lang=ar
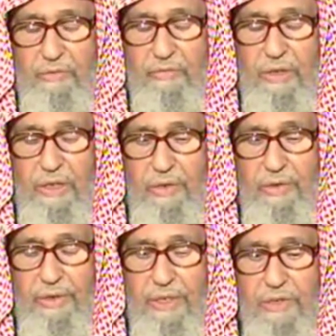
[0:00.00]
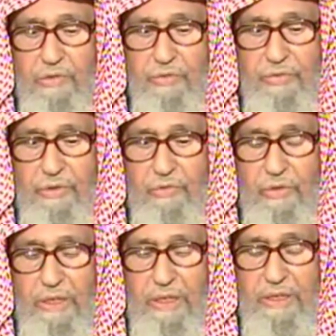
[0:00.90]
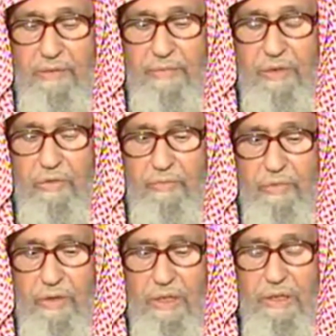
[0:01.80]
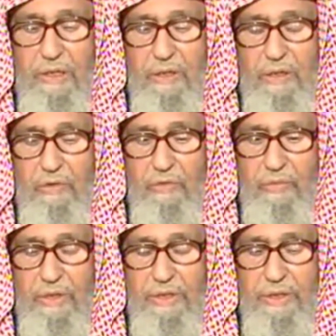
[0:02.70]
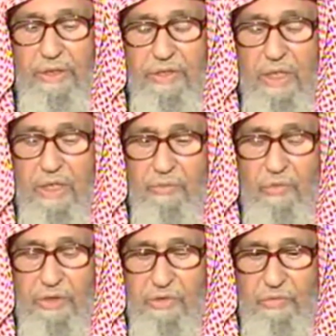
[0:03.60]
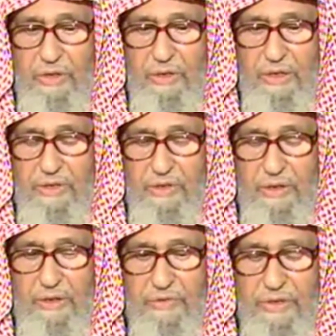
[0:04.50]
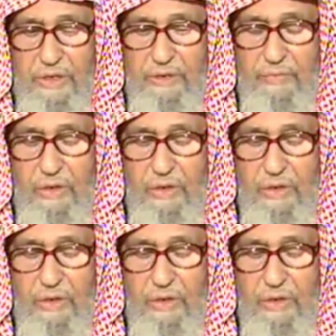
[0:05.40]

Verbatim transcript: فخاض الناس في أولئك من هم هل, هل هم الذين صحبوا رسول الله صلى الله عليه وسلم